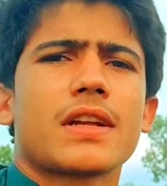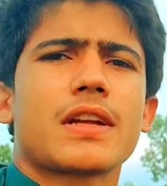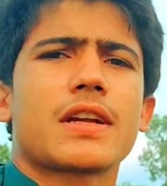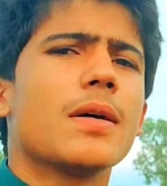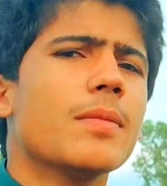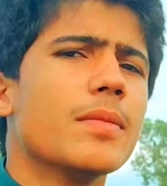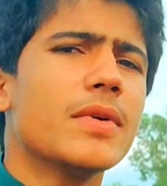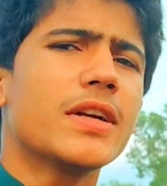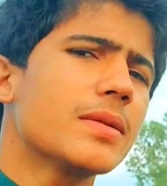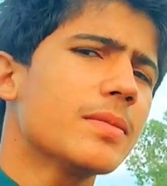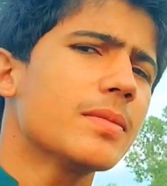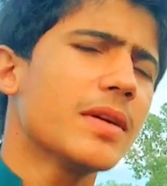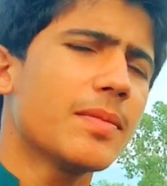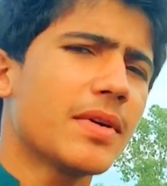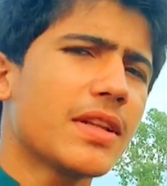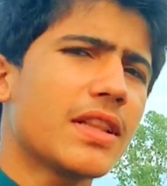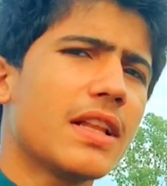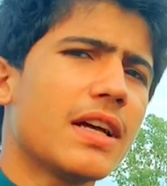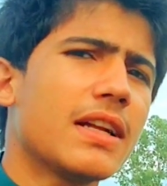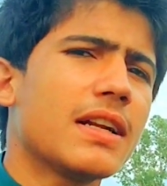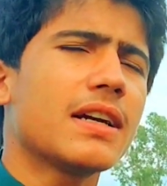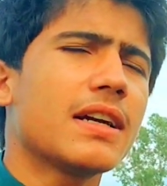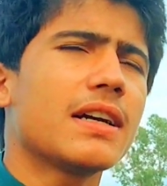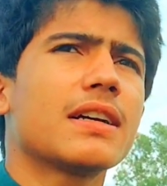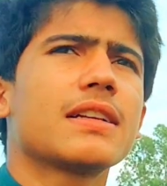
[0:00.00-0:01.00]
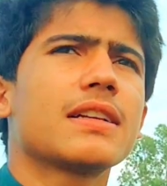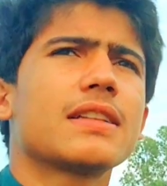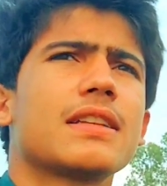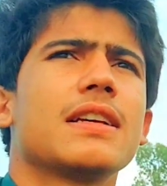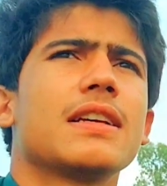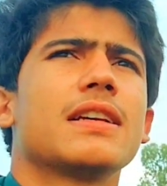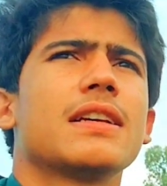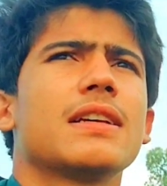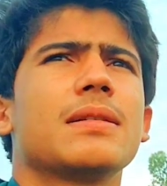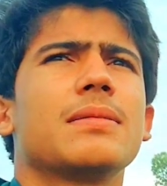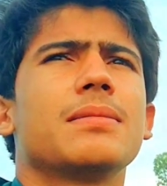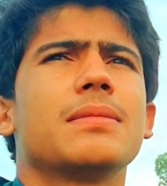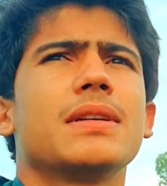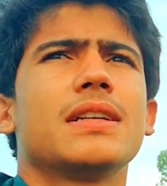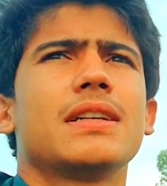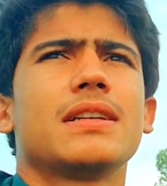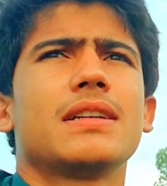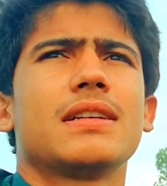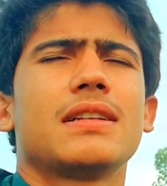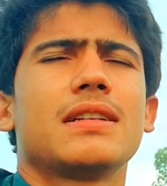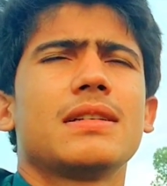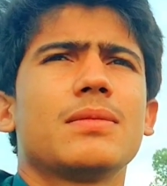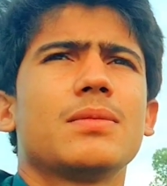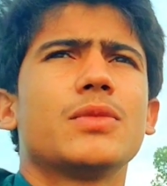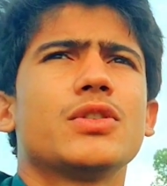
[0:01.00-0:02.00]
कमेंट में बताना है कि
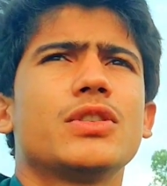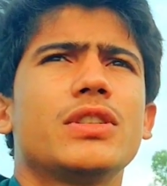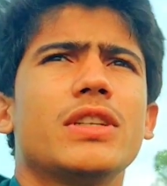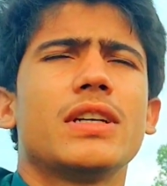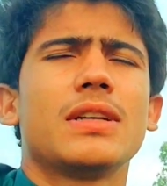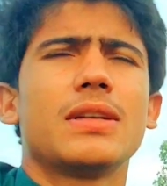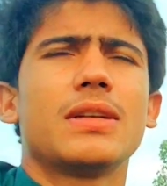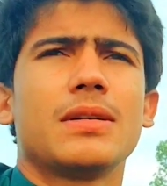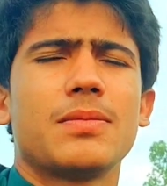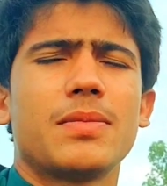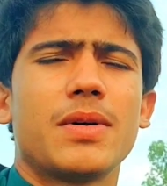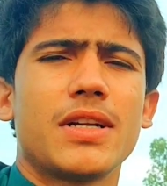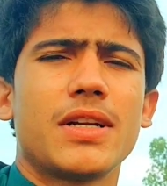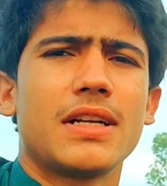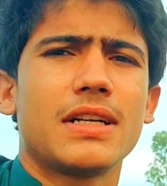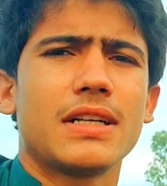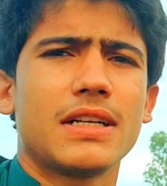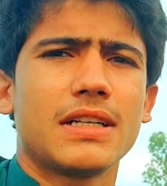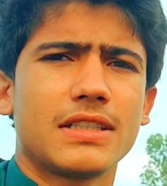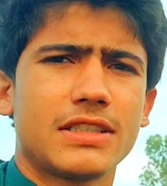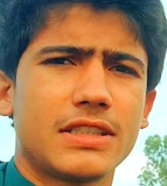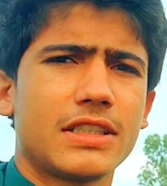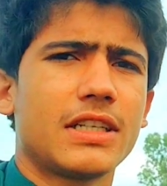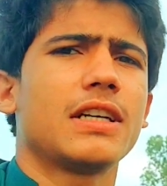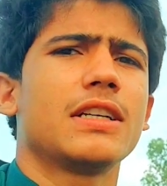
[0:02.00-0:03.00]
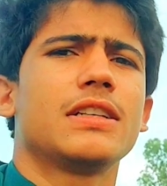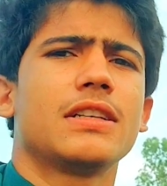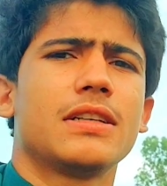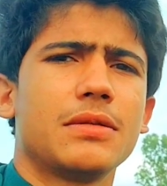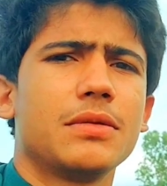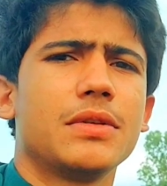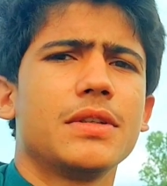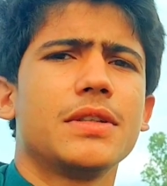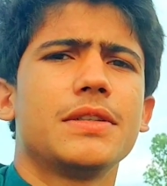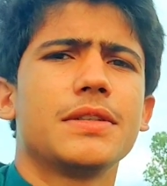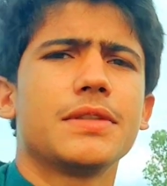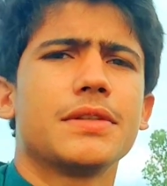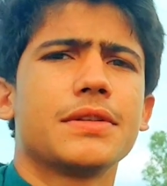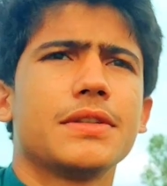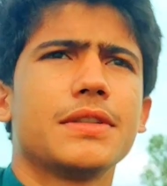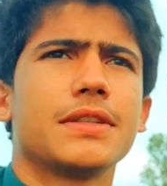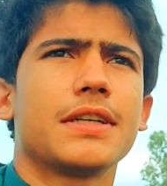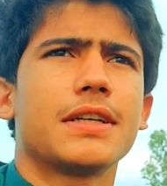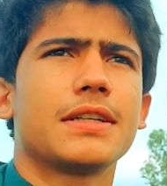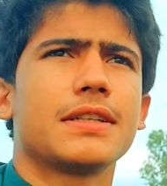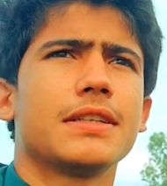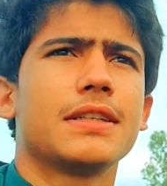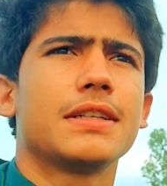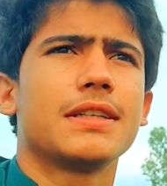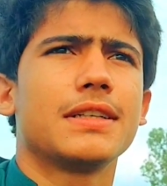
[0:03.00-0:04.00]
मैं मुझे बनाना चाहिए वीडियो
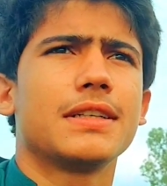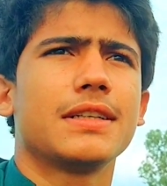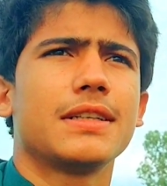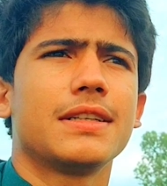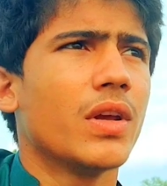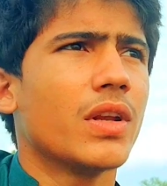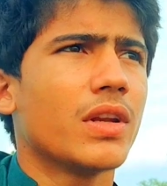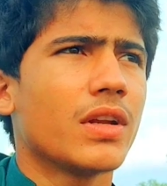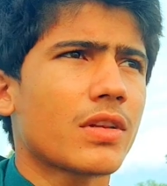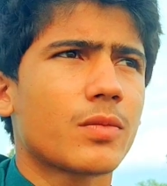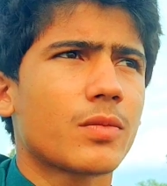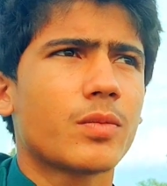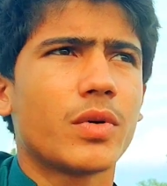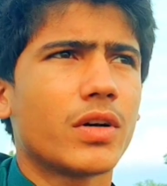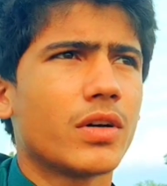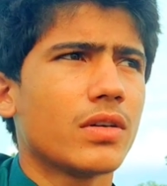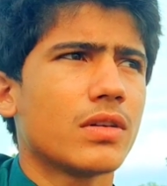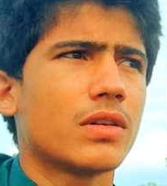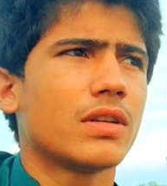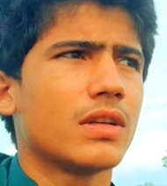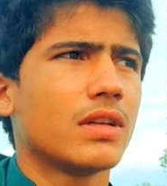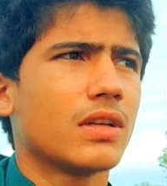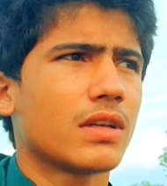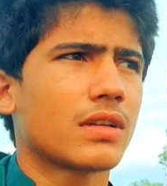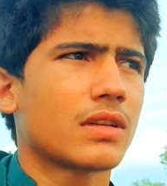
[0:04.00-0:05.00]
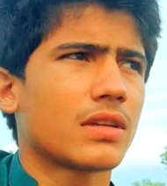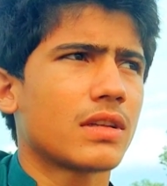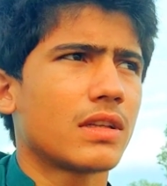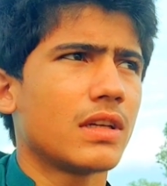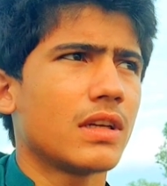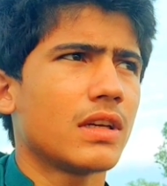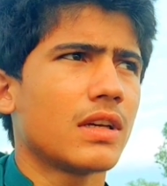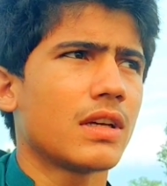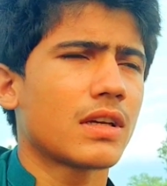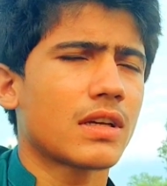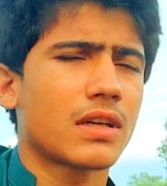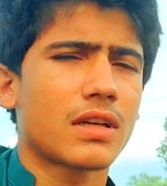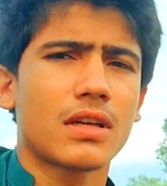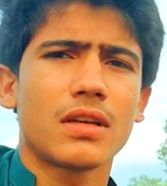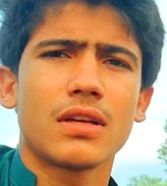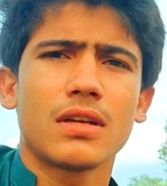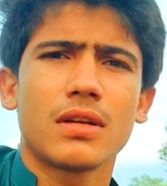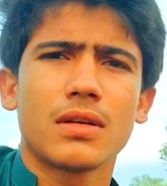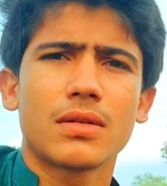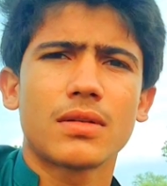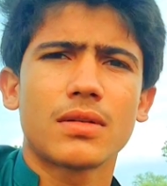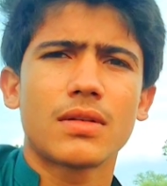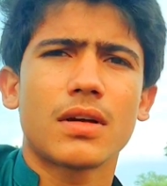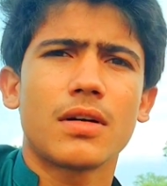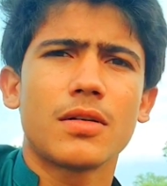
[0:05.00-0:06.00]
या नहीं मेहनत बहुत ही लगती है एक ही
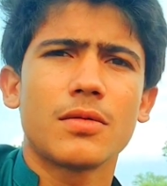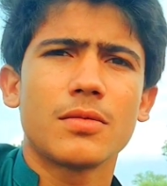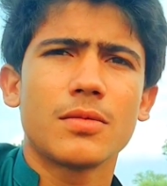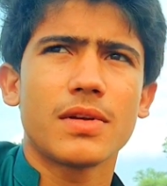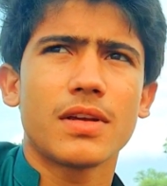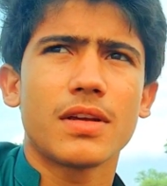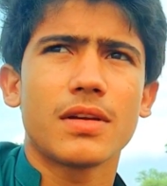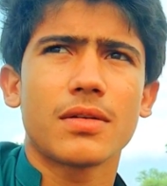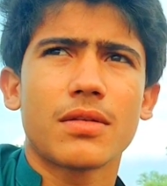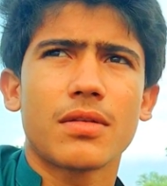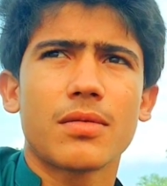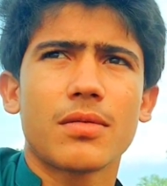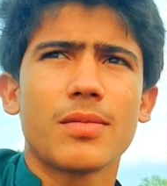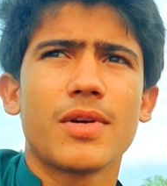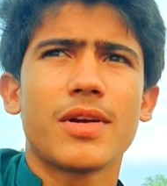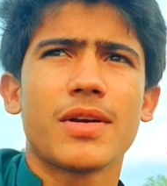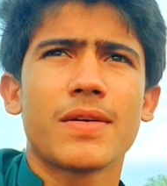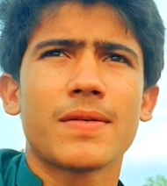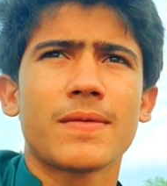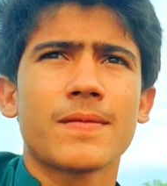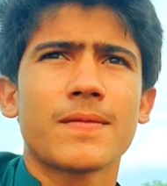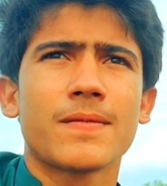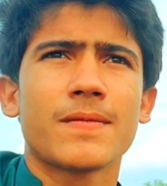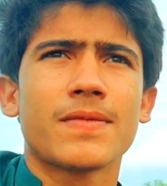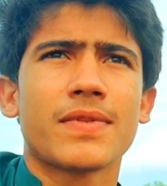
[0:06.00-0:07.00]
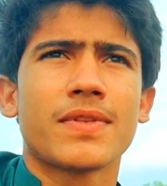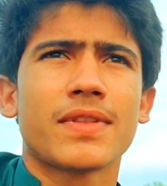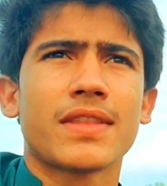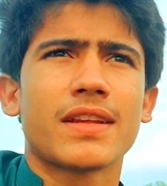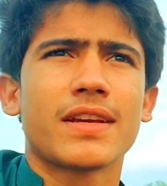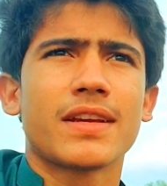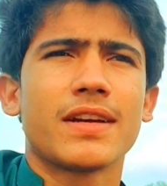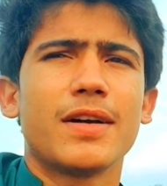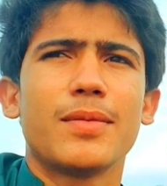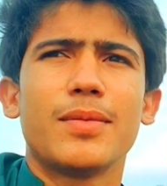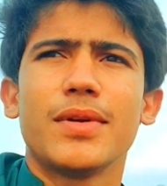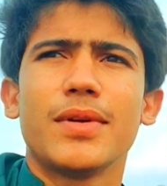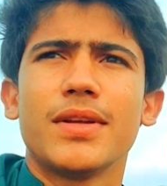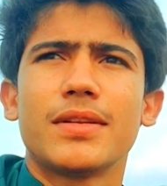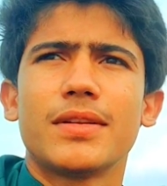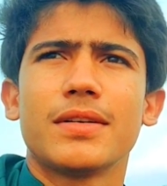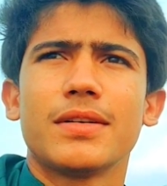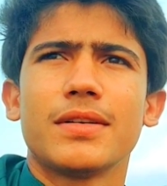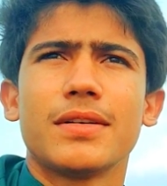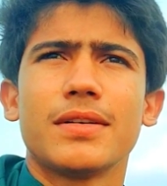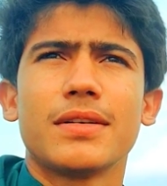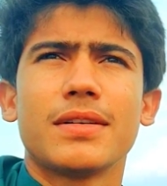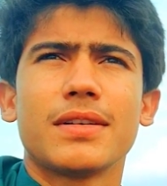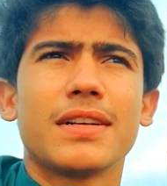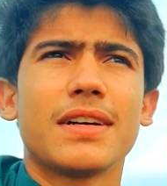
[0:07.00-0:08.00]
होता हूँ मैं उसमें अभी तो
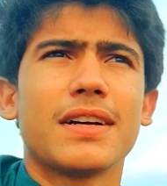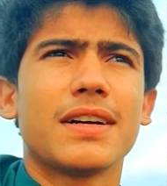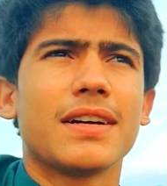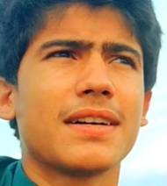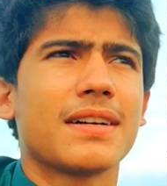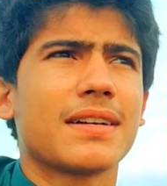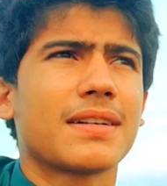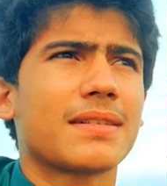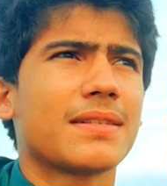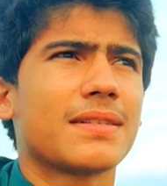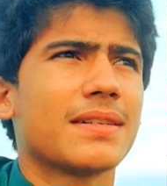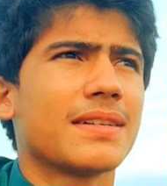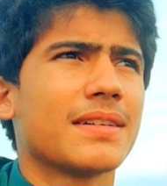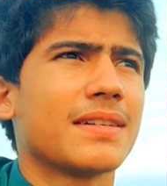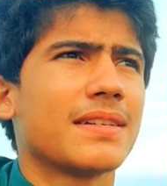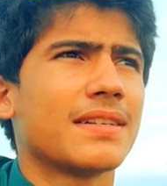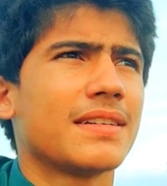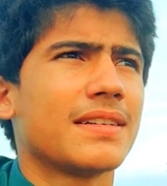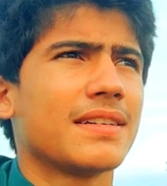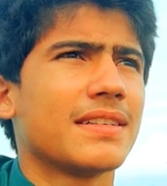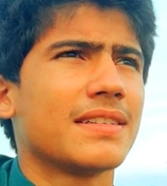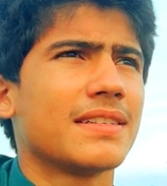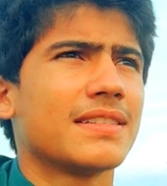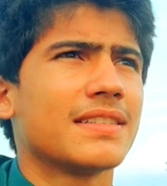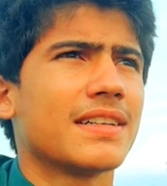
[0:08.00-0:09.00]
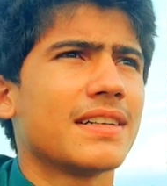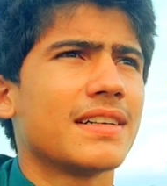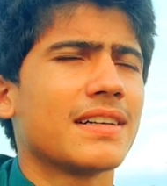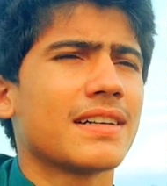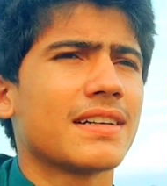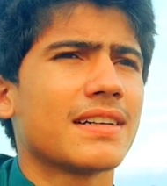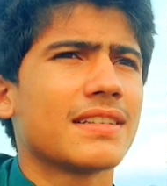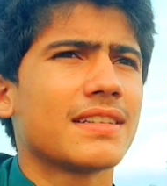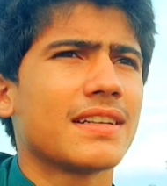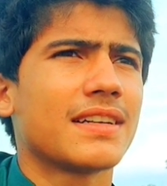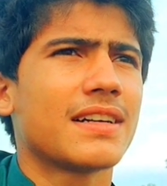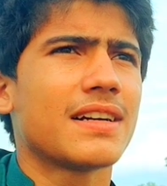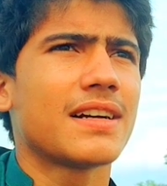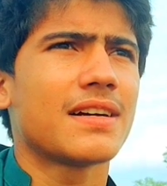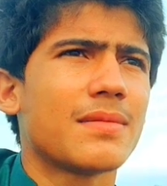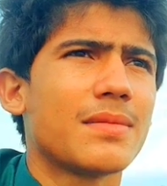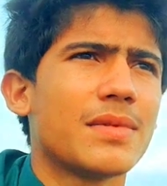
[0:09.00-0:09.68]
यहाँ कोई जगह